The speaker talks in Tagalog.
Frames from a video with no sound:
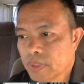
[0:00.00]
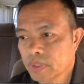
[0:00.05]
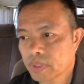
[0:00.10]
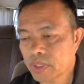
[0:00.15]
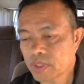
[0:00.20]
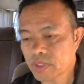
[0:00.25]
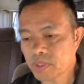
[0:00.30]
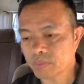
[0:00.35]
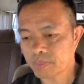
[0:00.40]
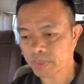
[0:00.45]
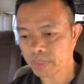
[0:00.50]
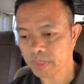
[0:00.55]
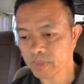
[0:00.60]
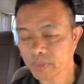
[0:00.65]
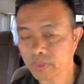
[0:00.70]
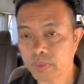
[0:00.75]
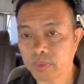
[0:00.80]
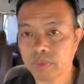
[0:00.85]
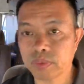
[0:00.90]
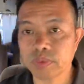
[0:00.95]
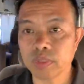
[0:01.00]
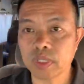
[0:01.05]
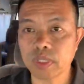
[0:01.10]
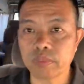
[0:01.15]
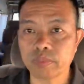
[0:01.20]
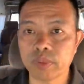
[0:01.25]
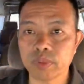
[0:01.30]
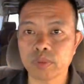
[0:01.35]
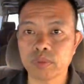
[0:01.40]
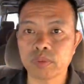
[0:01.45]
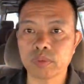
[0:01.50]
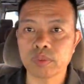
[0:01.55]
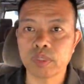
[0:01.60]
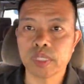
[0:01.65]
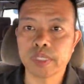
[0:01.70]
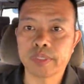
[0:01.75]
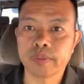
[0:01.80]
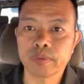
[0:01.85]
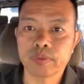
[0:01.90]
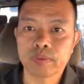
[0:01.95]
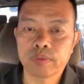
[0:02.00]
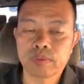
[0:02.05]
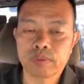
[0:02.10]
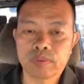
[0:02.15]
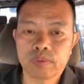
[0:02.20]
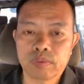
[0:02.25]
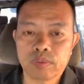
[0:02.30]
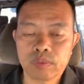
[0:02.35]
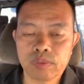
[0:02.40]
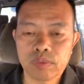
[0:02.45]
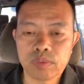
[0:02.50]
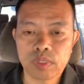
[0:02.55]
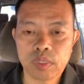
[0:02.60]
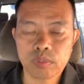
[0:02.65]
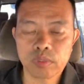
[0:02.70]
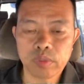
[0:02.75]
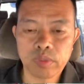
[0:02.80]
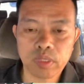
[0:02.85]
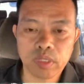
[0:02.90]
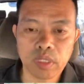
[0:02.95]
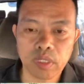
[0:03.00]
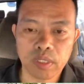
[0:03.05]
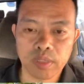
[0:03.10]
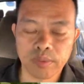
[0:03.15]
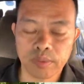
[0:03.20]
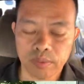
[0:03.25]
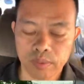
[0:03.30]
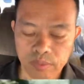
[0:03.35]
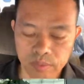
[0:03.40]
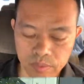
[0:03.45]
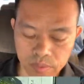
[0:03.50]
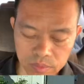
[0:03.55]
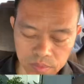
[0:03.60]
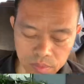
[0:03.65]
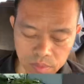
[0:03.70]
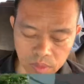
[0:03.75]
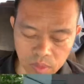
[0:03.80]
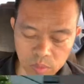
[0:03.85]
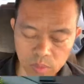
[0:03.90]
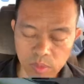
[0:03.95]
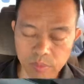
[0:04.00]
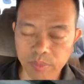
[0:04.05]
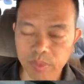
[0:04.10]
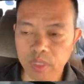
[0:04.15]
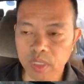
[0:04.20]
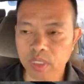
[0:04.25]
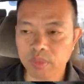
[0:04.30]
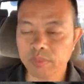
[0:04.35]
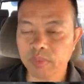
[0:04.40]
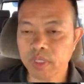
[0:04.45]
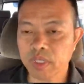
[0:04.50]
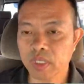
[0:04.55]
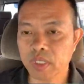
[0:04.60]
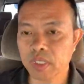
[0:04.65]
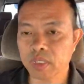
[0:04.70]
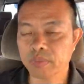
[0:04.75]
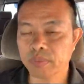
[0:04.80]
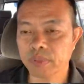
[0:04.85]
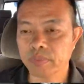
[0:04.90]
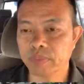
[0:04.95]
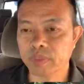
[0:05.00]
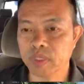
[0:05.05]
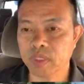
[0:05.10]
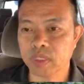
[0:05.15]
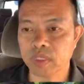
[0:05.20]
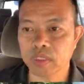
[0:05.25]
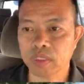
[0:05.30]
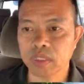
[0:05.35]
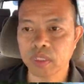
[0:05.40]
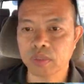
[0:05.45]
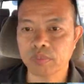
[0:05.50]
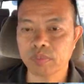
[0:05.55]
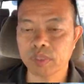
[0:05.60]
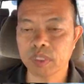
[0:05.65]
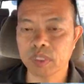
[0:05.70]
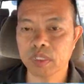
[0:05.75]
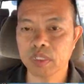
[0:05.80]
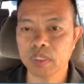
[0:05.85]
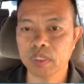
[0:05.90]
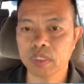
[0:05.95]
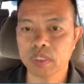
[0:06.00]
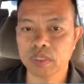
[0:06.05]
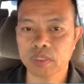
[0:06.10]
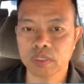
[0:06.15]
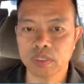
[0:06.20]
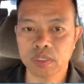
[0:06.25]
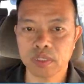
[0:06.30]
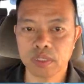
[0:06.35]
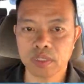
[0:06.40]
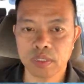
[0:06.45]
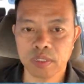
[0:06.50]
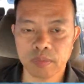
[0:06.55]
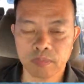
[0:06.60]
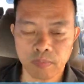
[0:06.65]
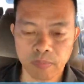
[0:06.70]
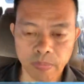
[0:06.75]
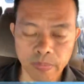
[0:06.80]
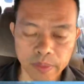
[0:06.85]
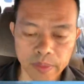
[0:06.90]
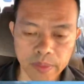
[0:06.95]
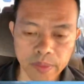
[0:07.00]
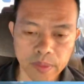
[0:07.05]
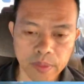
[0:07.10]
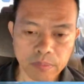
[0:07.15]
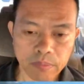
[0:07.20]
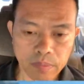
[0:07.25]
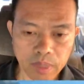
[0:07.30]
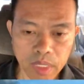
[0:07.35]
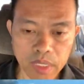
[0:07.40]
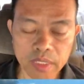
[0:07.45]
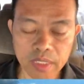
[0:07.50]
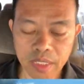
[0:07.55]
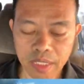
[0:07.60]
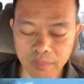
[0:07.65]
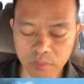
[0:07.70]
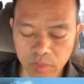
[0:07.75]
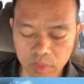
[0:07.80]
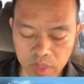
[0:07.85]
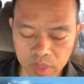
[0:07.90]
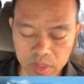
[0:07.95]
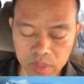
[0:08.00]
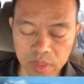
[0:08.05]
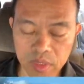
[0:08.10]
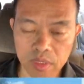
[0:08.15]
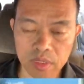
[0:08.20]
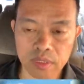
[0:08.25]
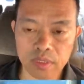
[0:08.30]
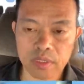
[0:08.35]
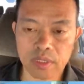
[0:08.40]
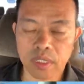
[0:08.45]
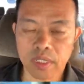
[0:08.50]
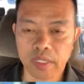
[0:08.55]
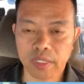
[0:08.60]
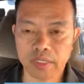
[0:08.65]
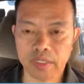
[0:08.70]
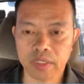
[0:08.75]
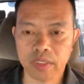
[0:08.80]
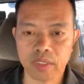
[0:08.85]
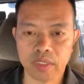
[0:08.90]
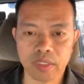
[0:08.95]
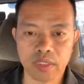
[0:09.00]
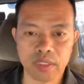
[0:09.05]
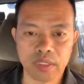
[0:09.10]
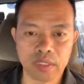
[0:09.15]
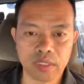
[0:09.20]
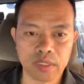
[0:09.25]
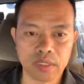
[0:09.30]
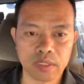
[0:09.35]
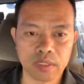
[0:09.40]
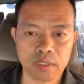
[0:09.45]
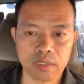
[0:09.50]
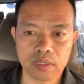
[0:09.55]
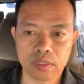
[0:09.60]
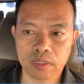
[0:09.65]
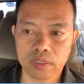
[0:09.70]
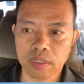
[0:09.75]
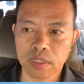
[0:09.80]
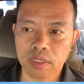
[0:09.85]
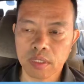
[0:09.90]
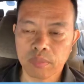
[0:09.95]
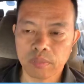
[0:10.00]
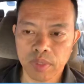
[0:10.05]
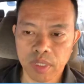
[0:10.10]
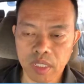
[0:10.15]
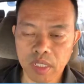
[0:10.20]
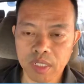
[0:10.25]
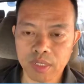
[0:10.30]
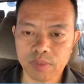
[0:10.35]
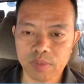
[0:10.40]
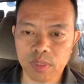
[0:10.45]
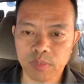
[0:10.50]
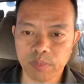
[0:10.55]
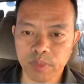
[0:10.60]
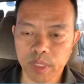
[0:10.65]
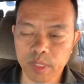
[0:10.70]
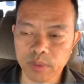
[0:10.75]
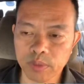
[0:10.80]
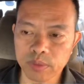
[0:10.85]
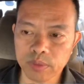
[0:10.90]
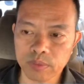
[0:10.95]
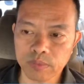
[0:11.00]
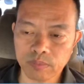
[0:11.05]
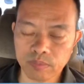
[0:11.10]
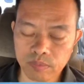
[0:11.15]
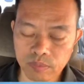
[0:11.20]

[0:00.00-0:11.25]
ay sa Panginoon na matuto tayo no, sa babat araw. No, ano bang pinakamalaga mga patid? Ang malaga na paghandaan po natin ang ating pagharap sa Panginoon